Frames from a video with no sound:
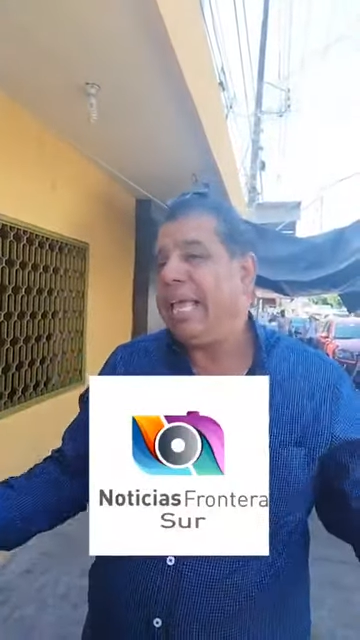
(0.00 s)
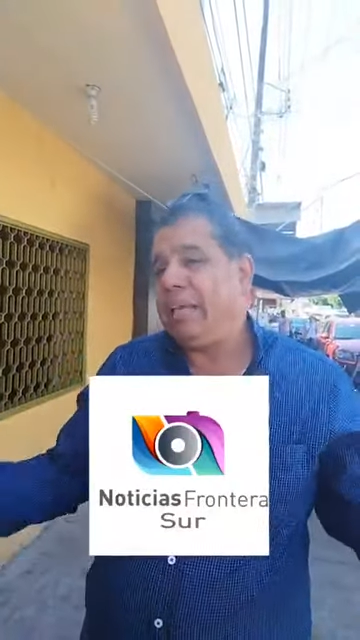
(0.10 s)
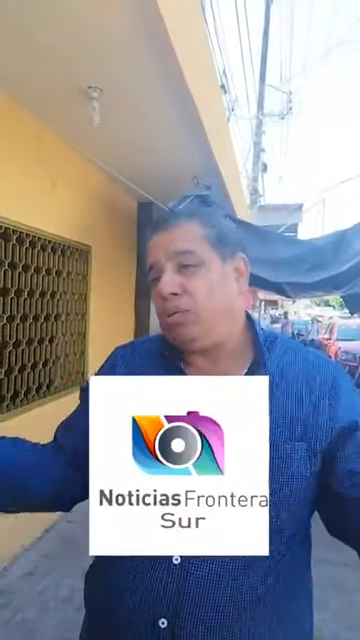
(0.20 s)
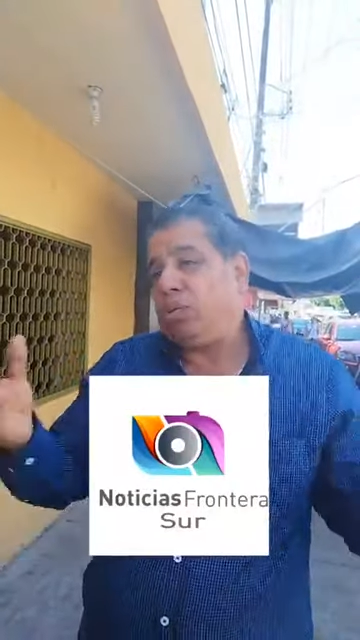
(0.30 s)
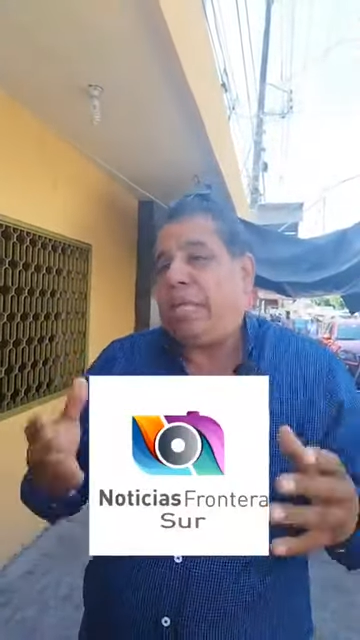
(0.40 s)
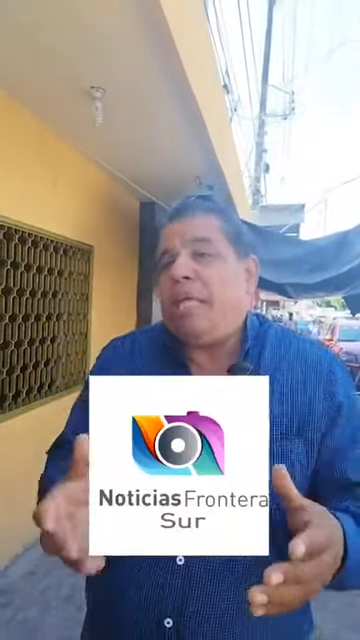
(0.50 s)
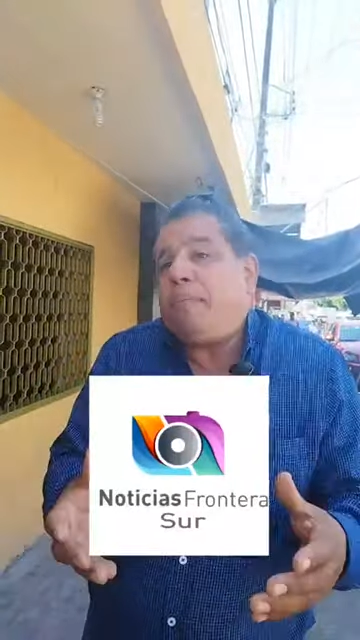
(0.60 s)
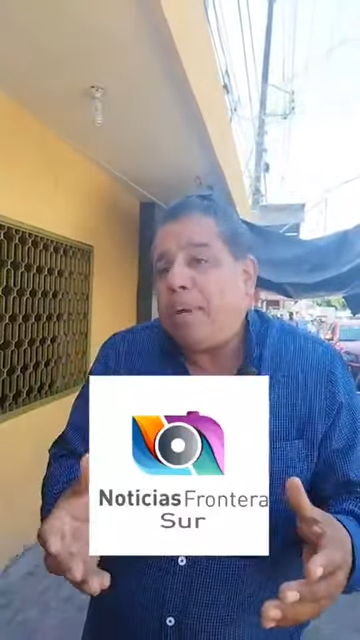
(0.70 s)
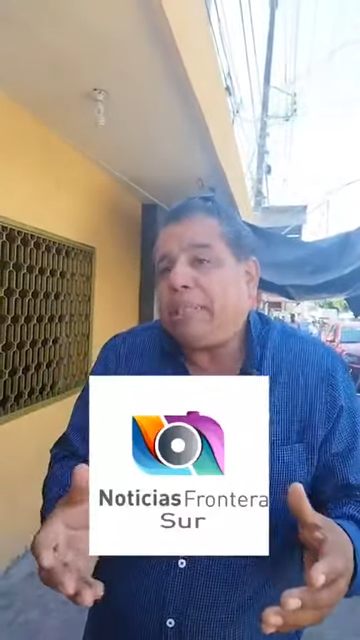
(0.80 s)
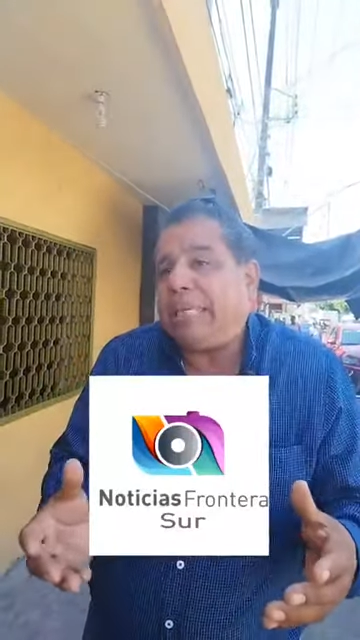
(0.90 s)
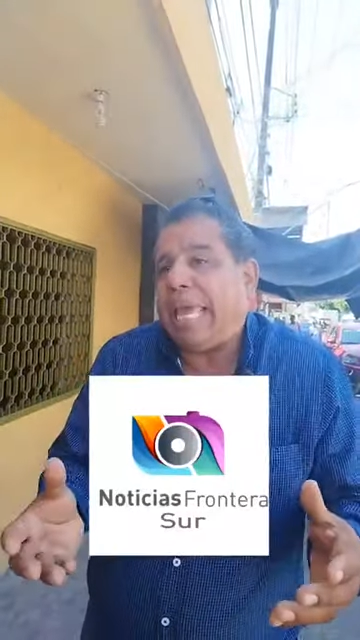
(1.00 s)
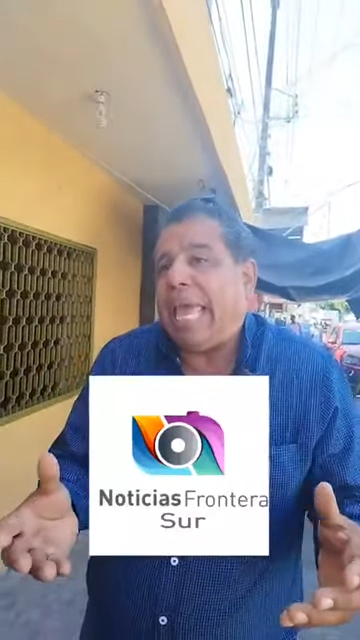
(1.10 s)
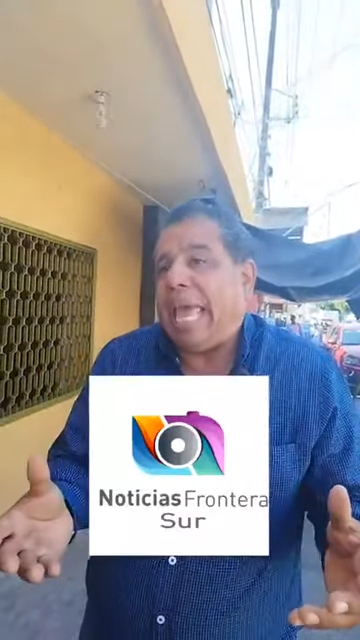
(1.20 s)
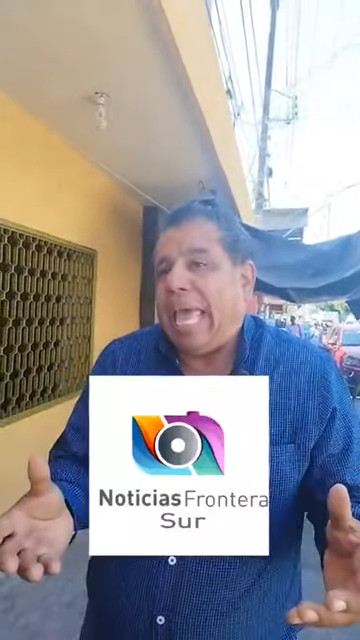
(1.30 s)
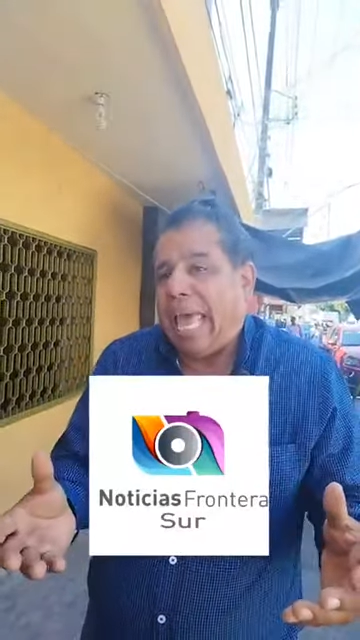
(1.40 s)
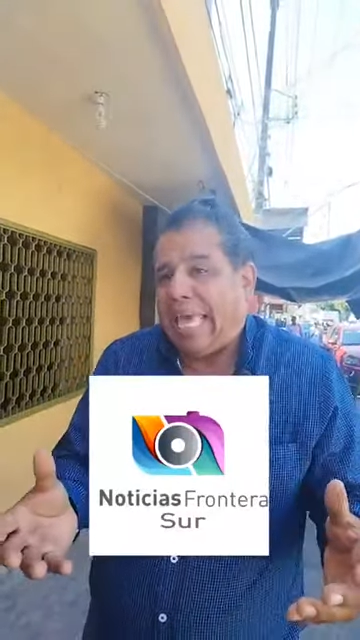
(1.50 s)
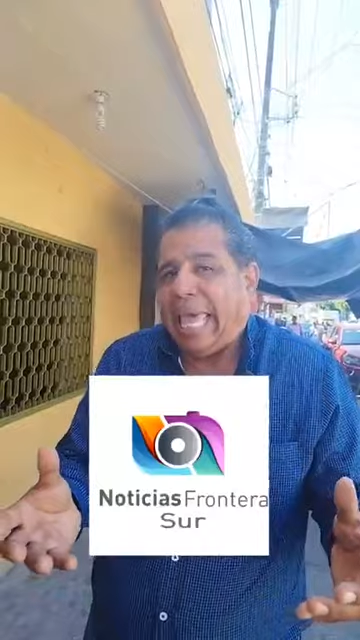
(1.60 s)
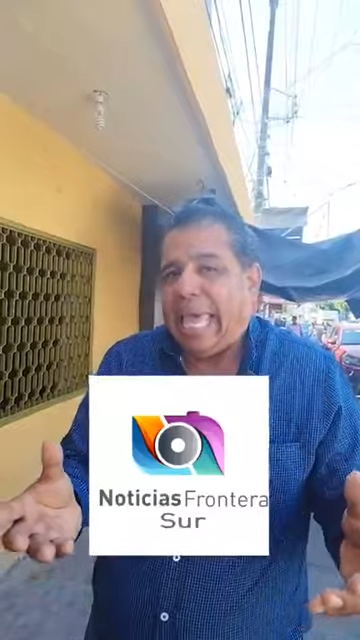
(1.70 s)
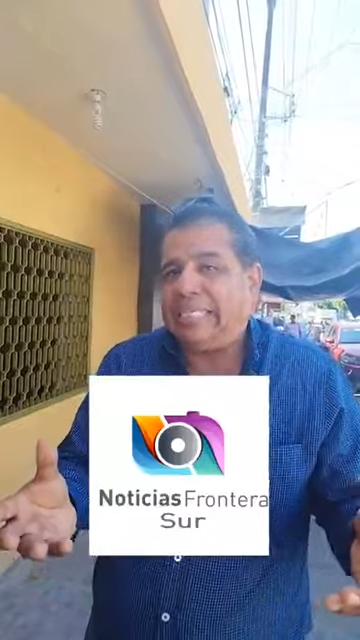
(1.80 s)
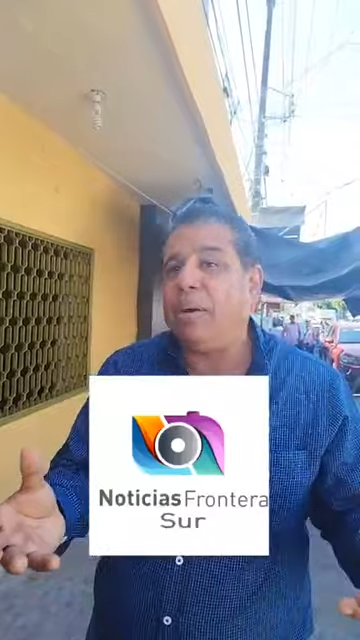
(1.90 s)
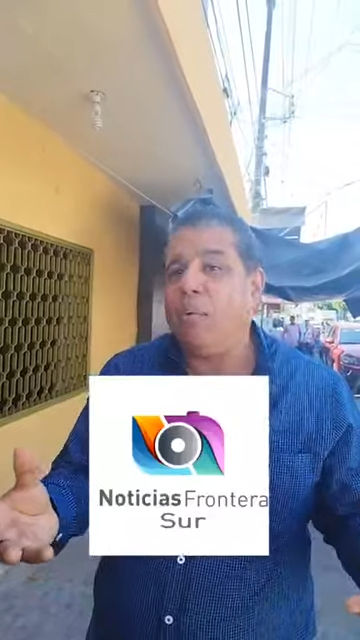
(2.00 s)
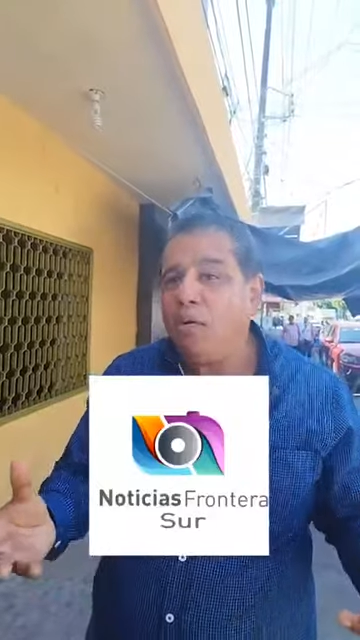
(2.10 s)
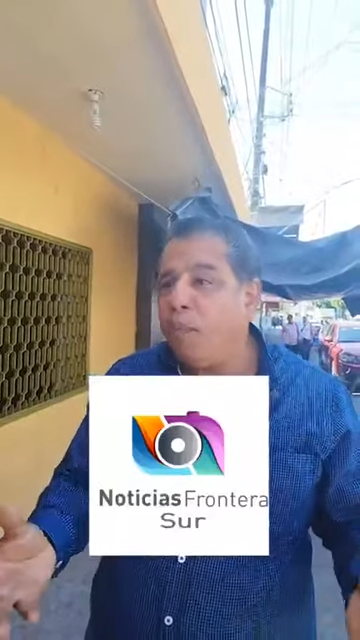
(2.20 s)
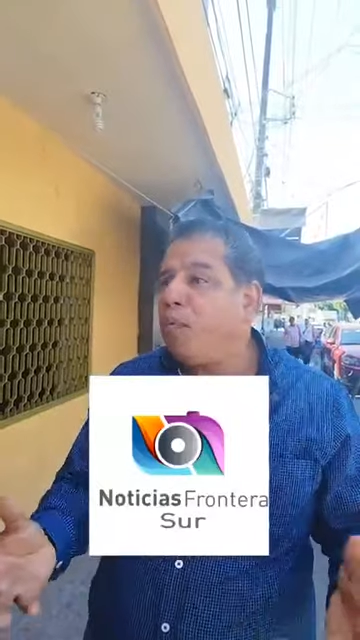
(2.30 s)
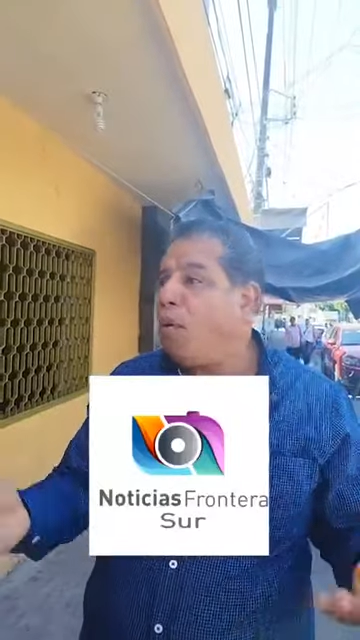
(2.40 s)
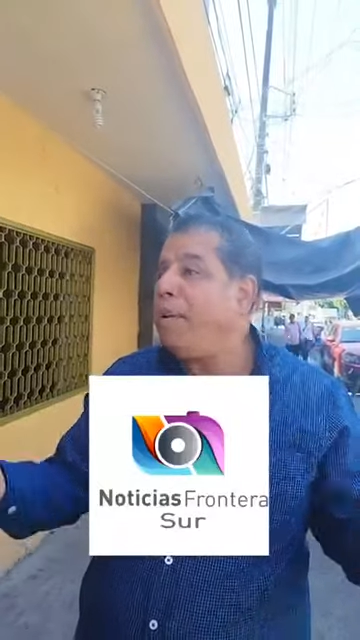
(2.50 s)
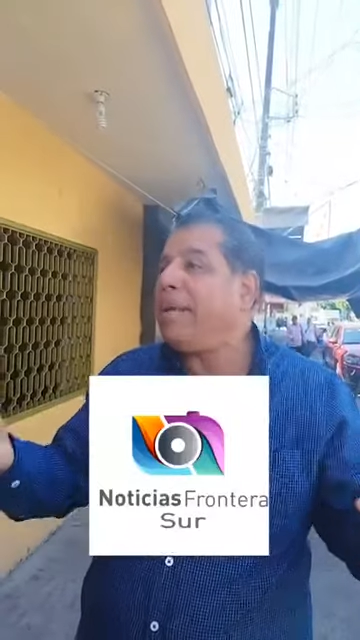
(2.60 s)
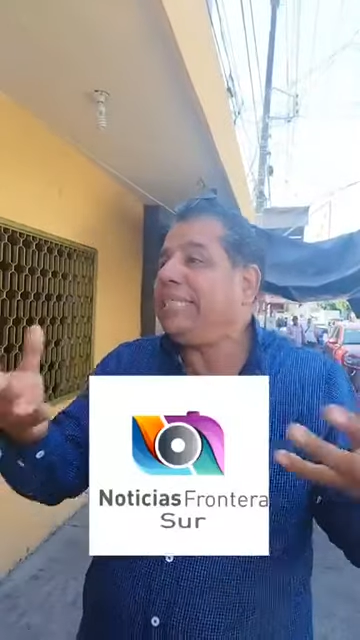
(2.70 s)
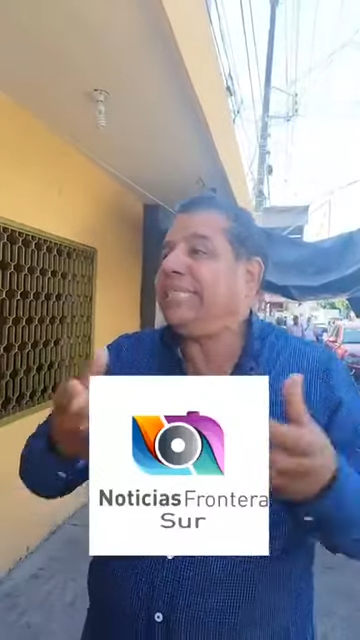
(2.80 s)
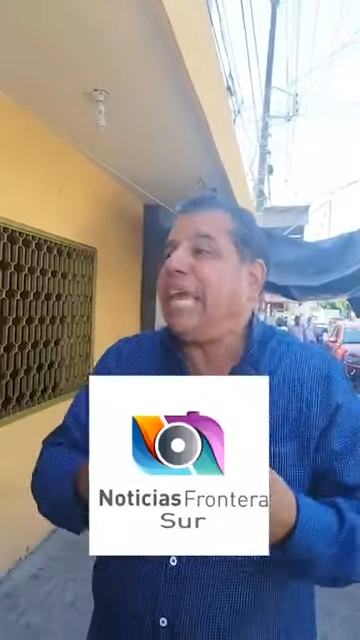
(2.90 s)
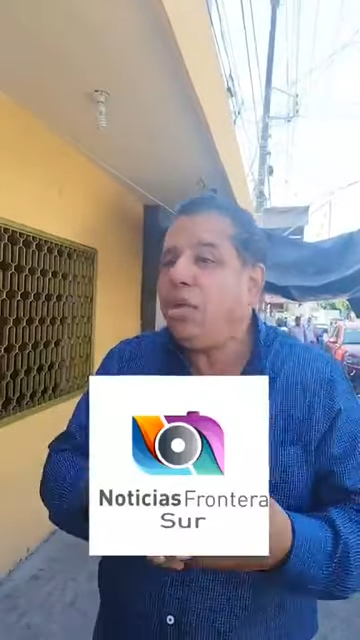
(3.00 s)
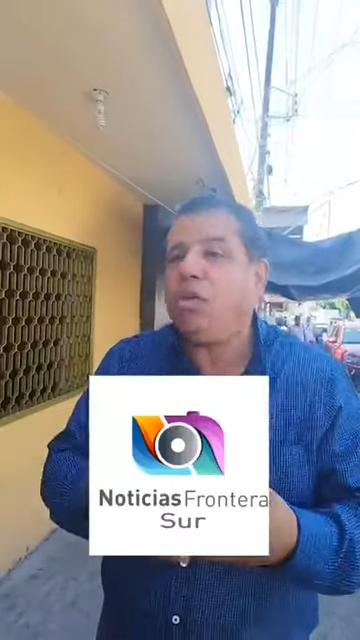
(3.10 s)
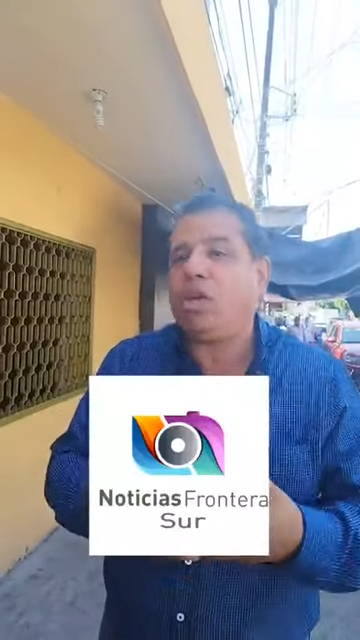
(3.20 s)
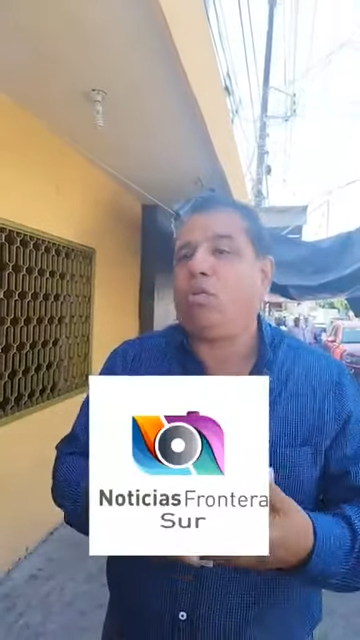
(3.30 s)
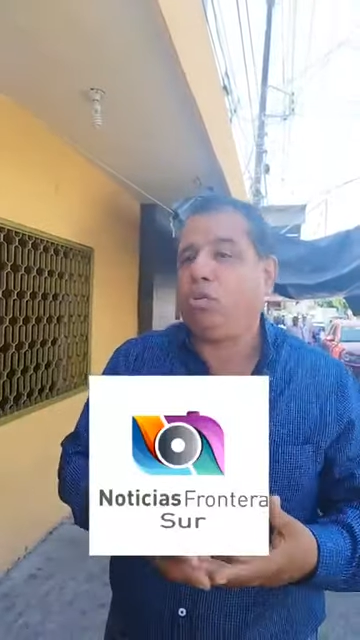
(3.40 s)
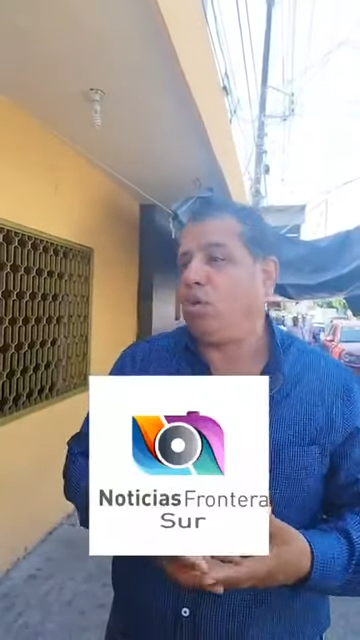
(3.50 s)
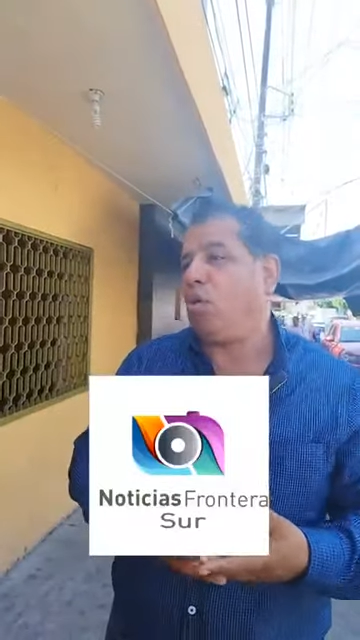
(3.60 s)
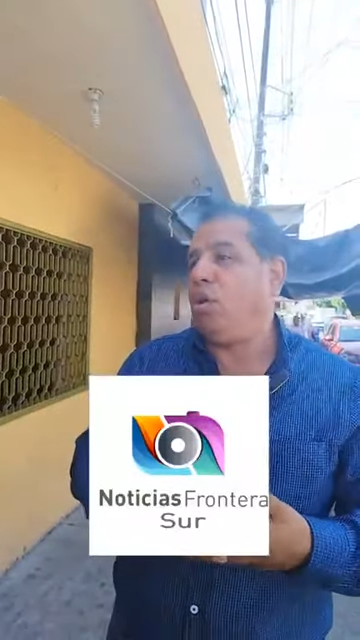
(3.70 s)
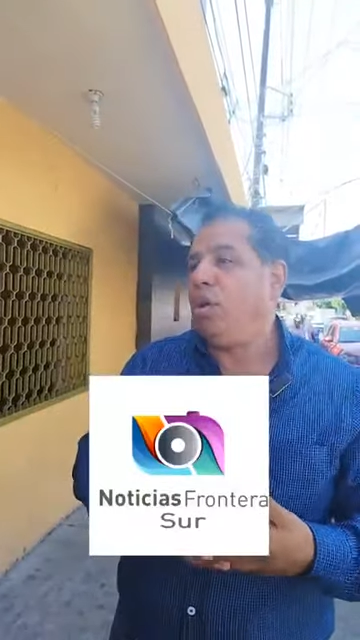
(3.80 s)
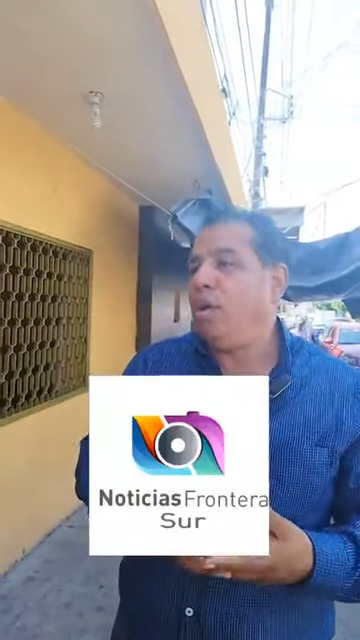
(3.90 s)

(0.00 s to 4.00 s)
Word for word: Sucede, pues, que, que se vuelve un problema serio de control,